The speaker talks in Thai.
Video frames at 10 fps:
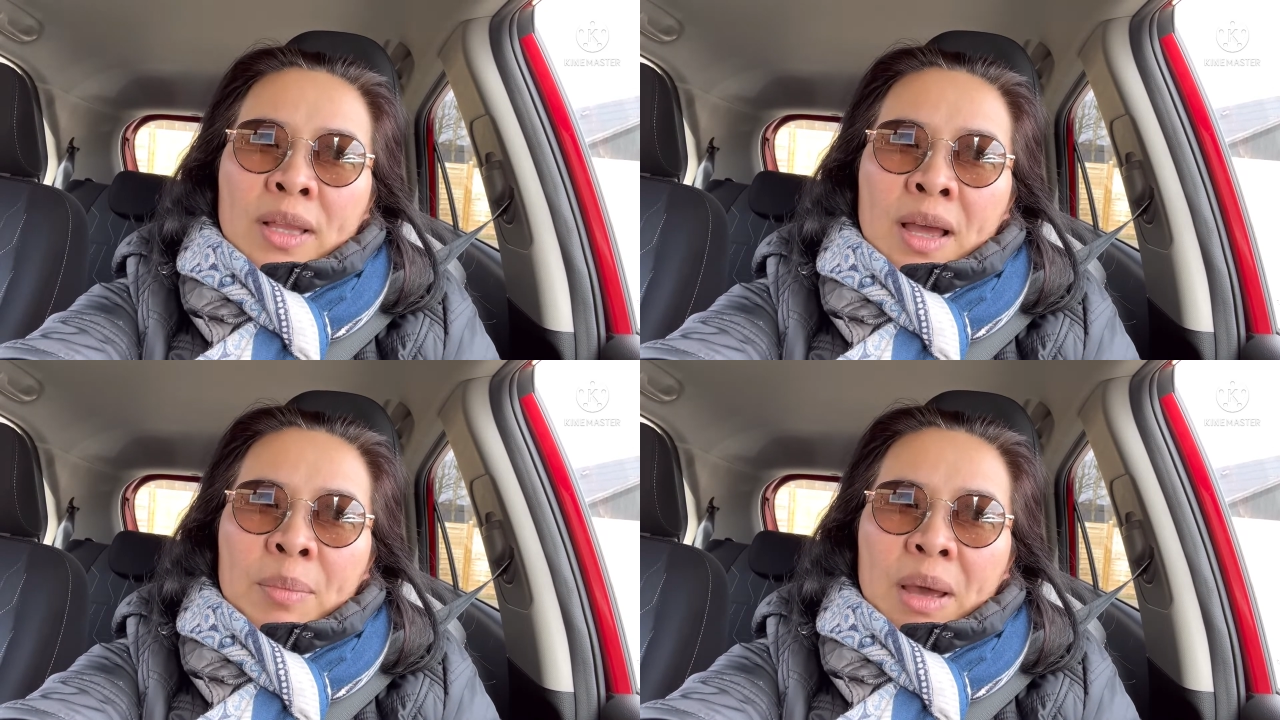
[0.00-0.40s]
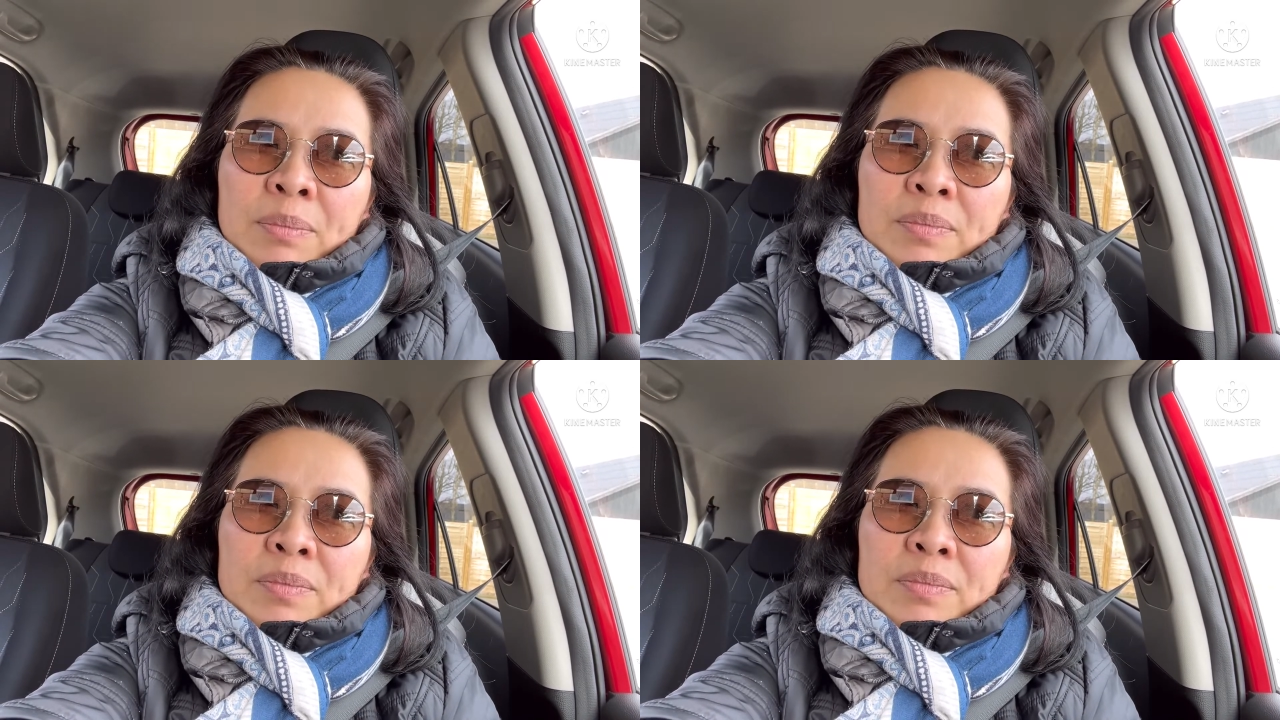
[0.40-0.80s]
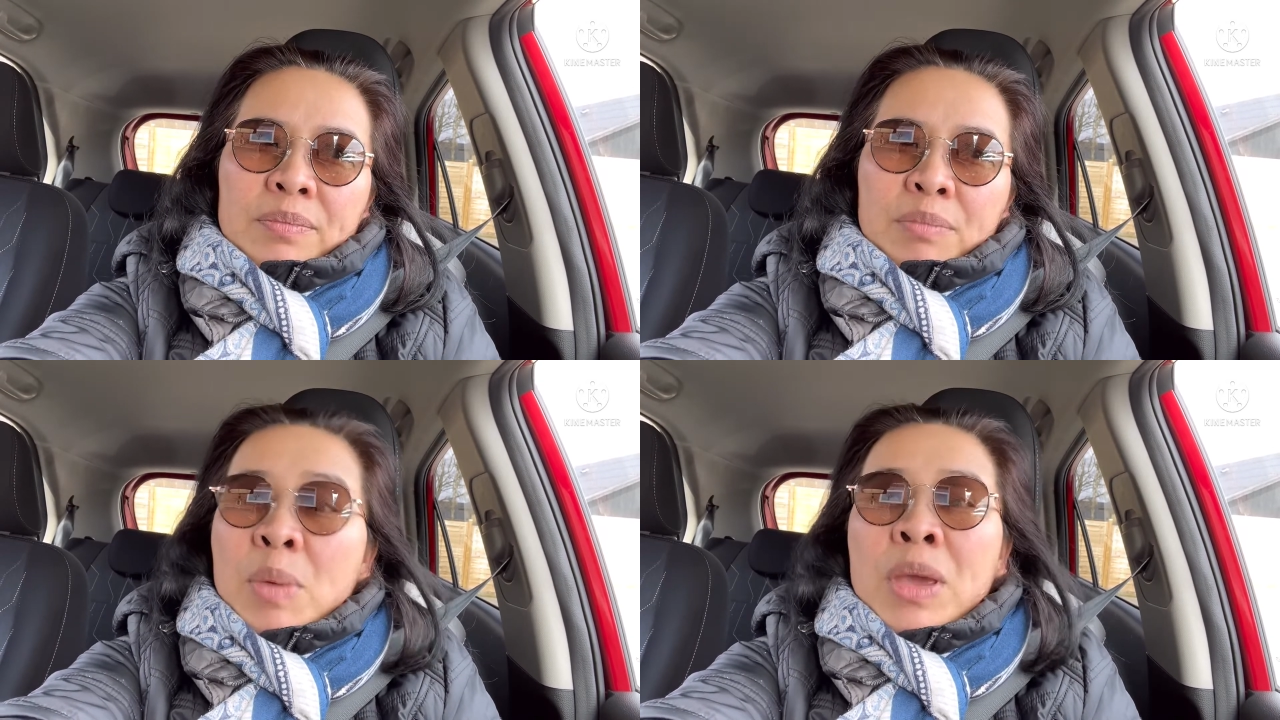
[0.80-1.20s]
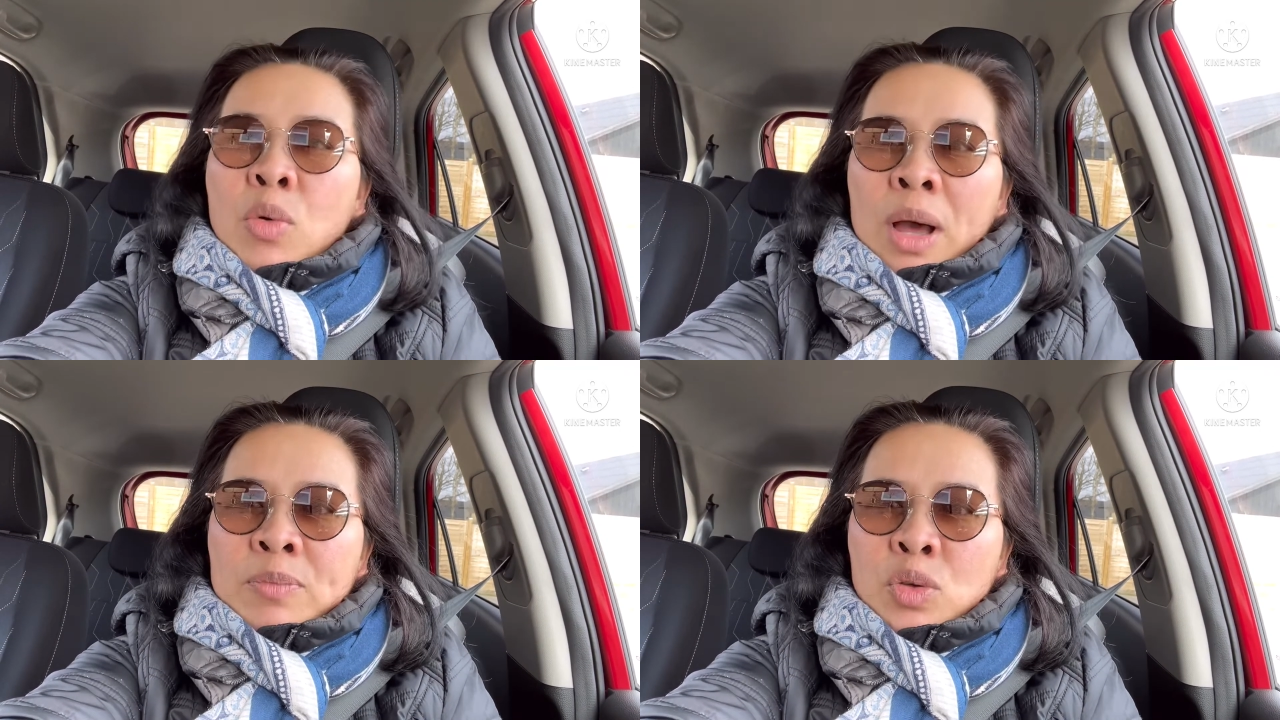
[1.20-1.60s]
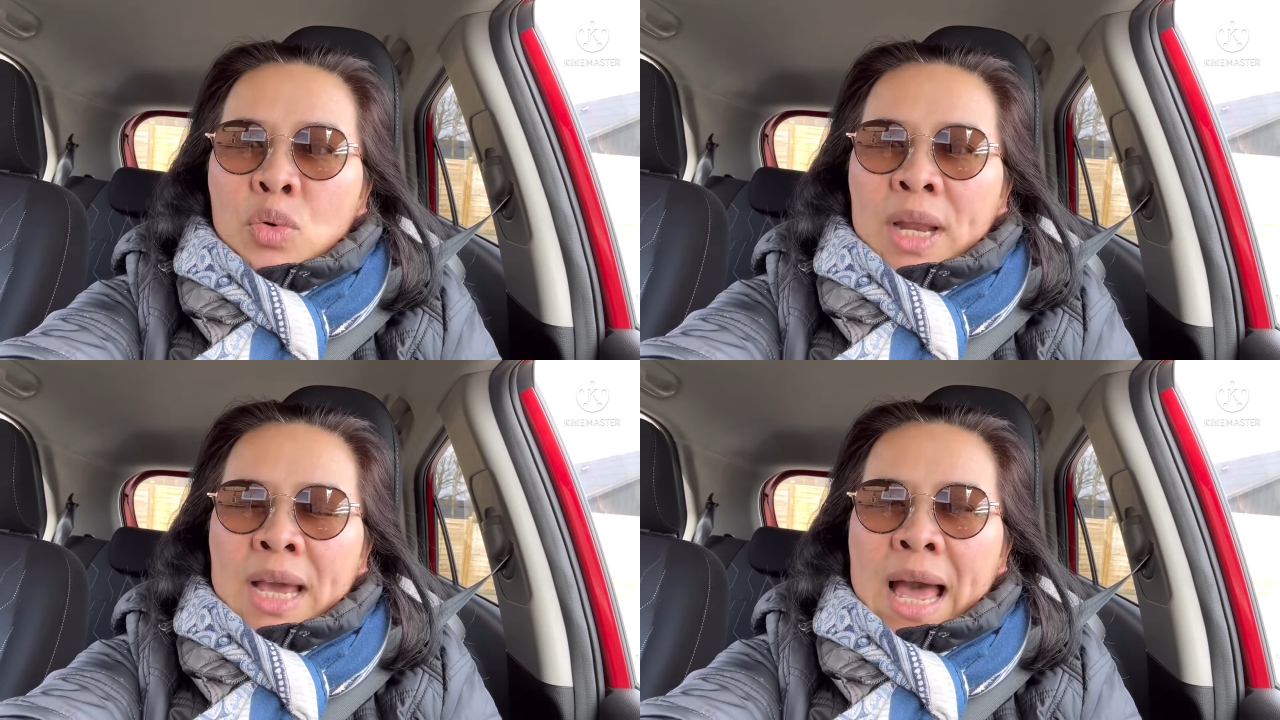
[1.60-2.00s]
ทั้งแบบไม่มีความสุข
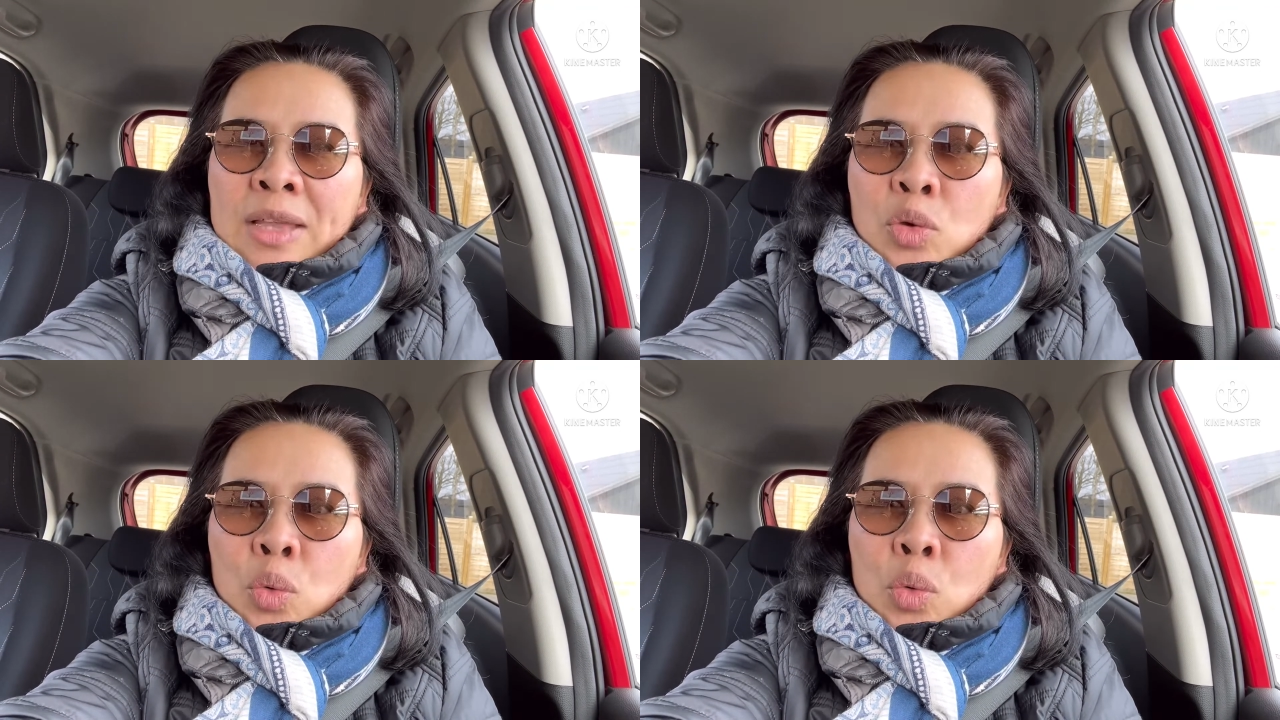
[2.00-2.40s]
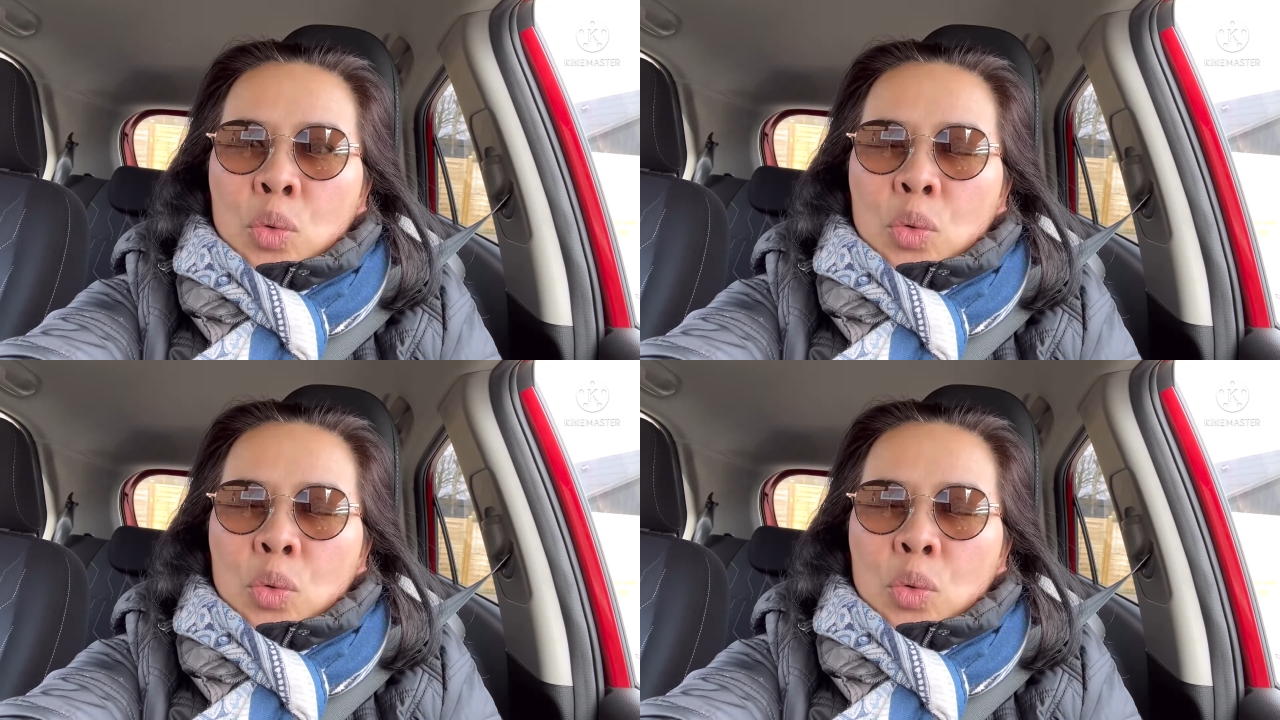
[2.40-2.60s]
ในการอยู่